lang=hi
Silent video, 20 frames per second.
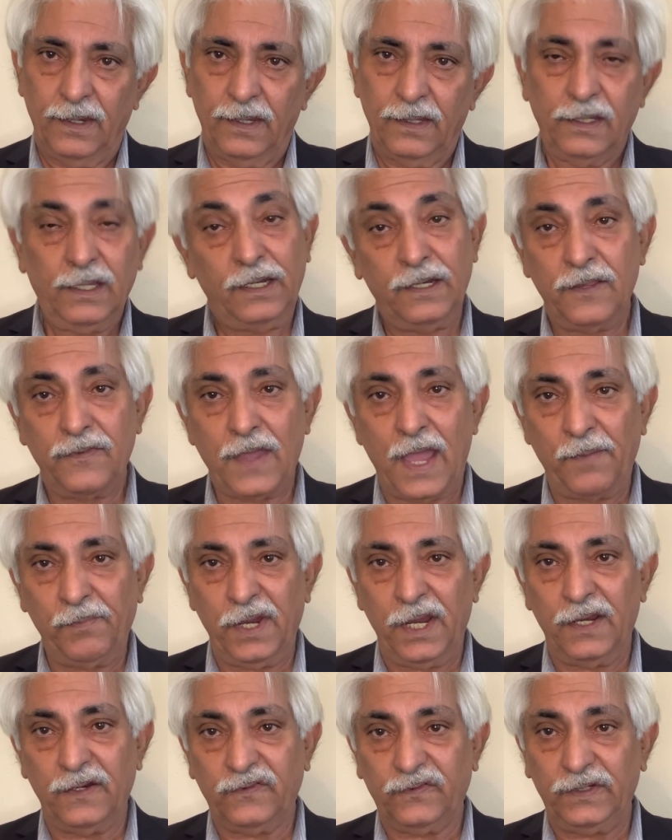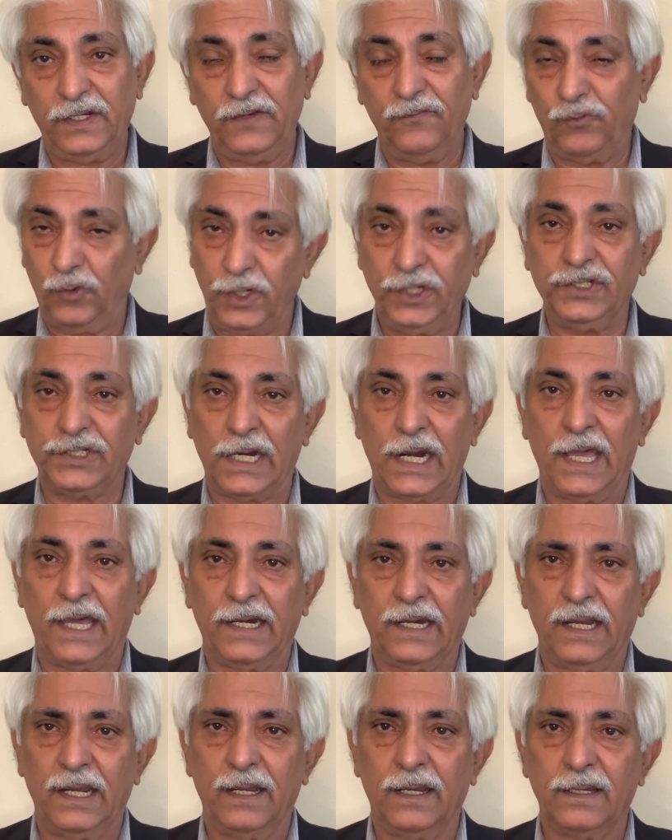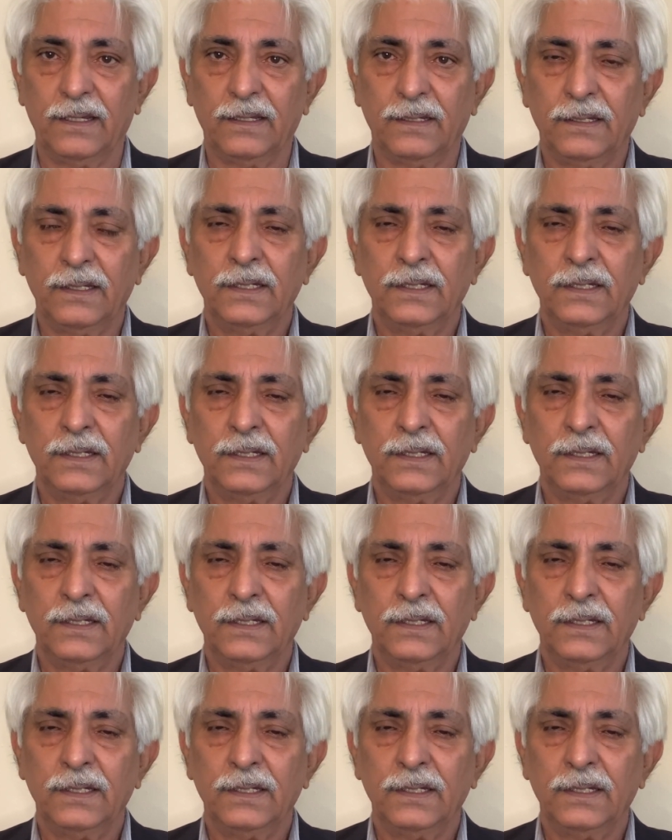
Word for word: कि निज़ाम हस्ती वही चला रहे हैं